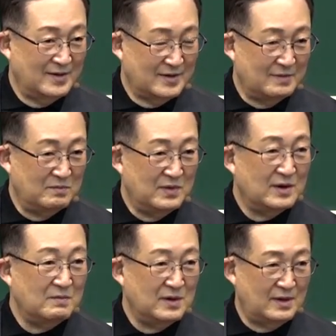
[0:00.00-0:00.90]
그러니까 미리
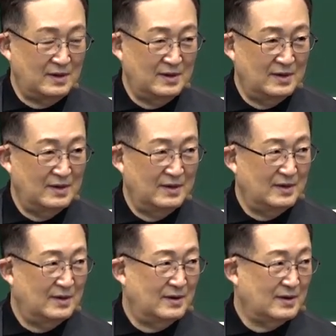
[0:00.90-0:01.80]
미리
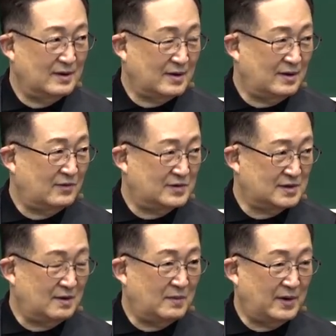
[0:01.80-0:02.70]
그렇게
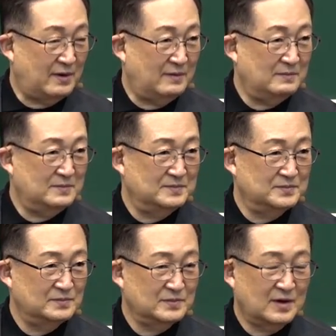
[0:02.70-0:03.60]
해주시길 바래요.
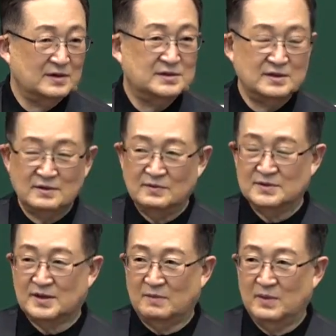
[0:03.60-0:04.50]
그게 지혜로운
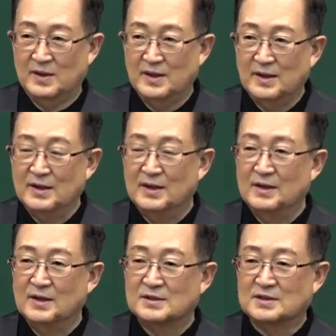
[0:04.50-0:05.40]
사람이.
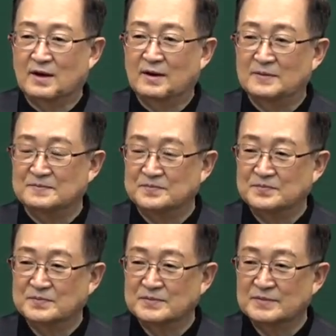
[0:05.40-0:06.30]
자,
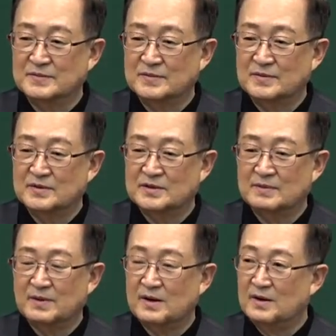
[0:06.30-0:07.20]
제
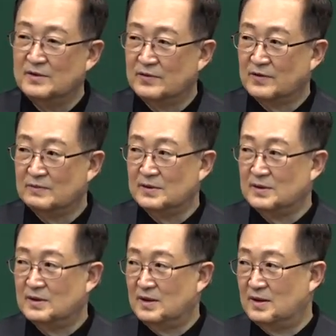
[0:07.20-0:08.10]
말 이
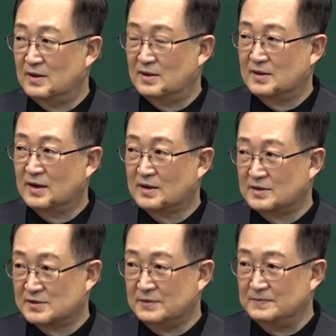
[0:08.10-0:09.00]
정도면
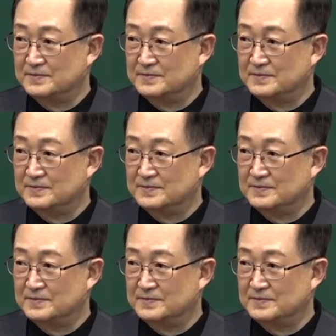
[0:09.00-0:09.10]
됐겠죠?